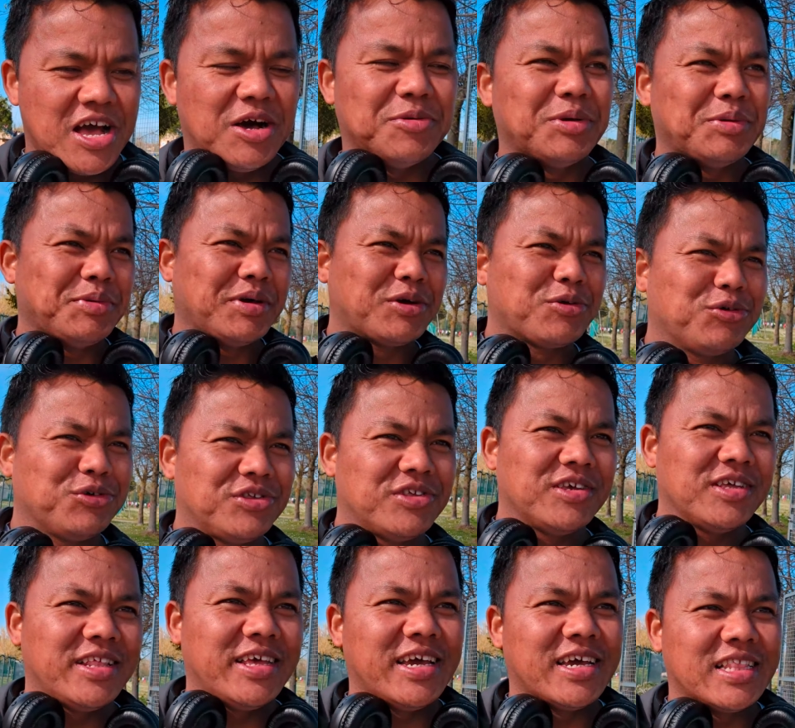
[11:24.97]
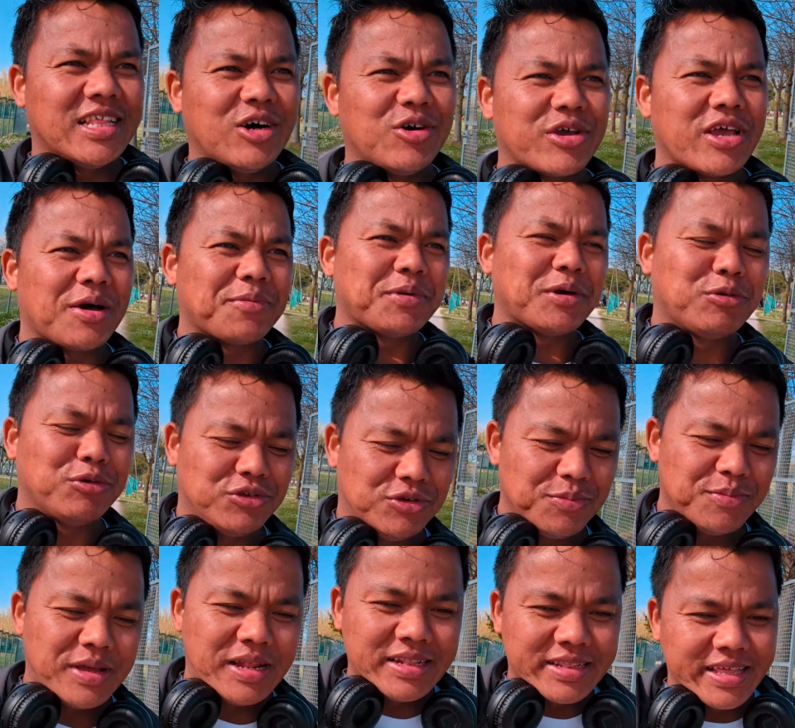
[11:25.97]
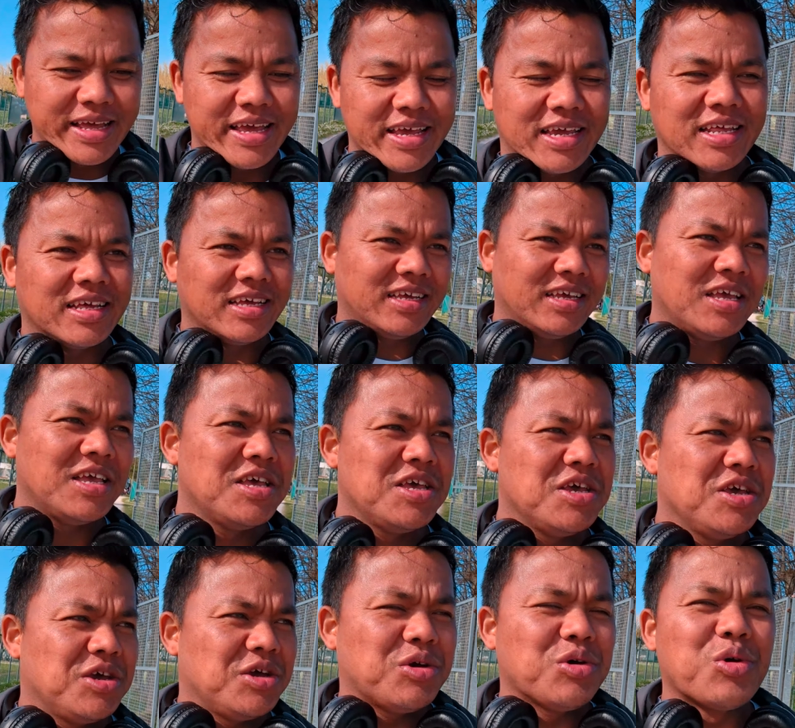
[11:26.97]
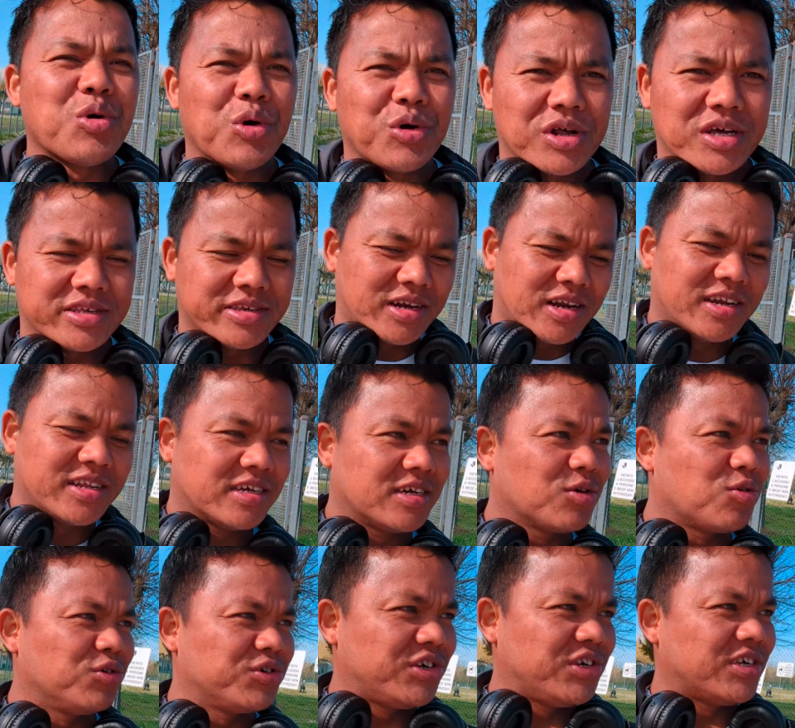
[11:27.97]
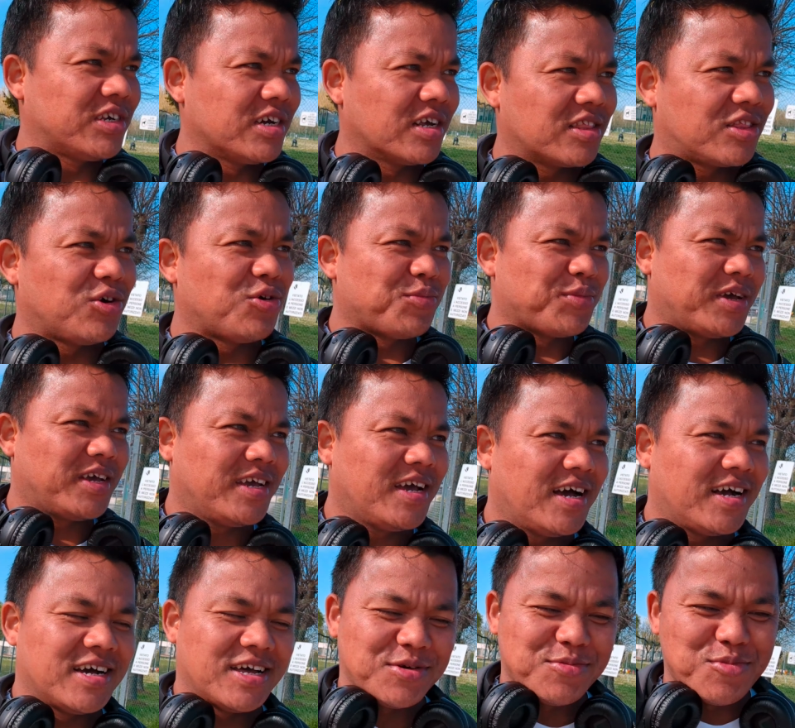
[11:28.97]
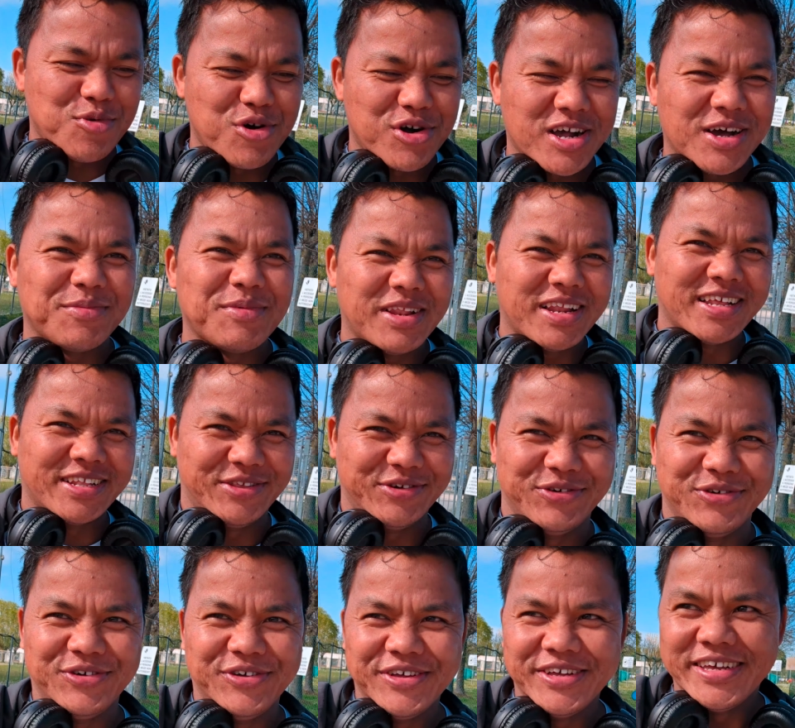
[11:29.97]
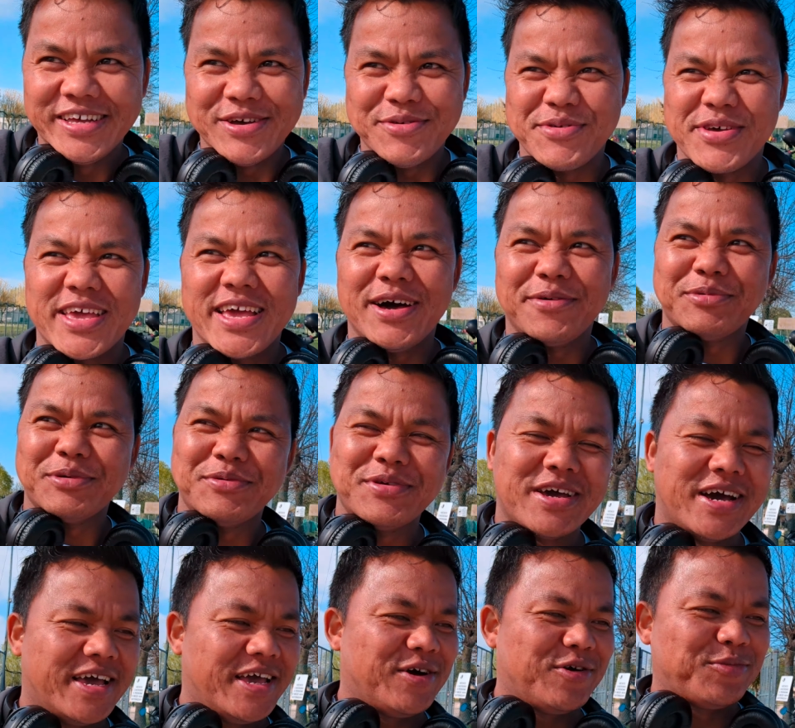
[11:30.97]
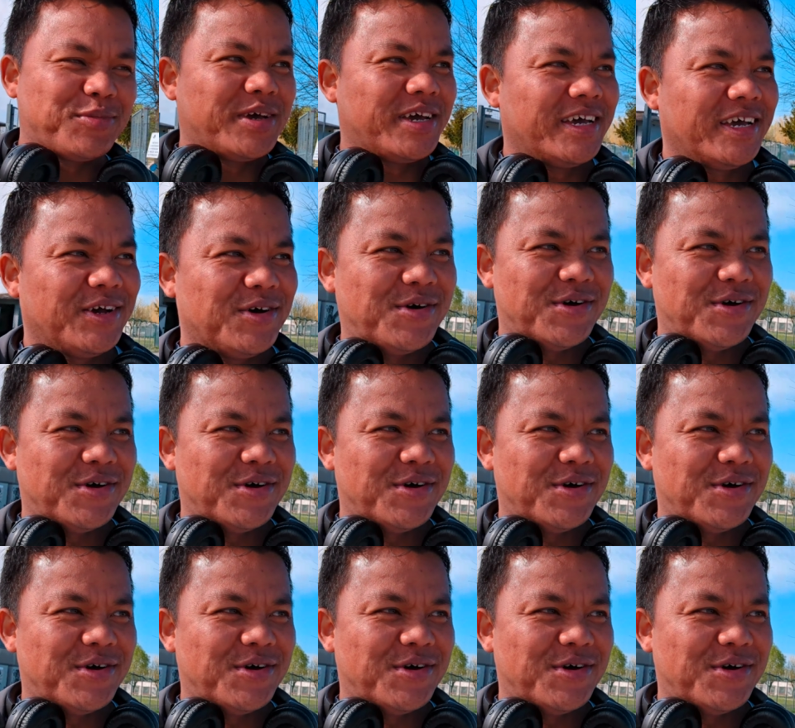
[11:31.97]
अभी मैं कुछ देखता हूँ यहाँ पे कुछ मिलता है कि नहीं घोड़ा चलाने की कोशिश करता हूँ मैं अगर मौका मिला तो मैं यहाँ पे भी आया हूँ मैं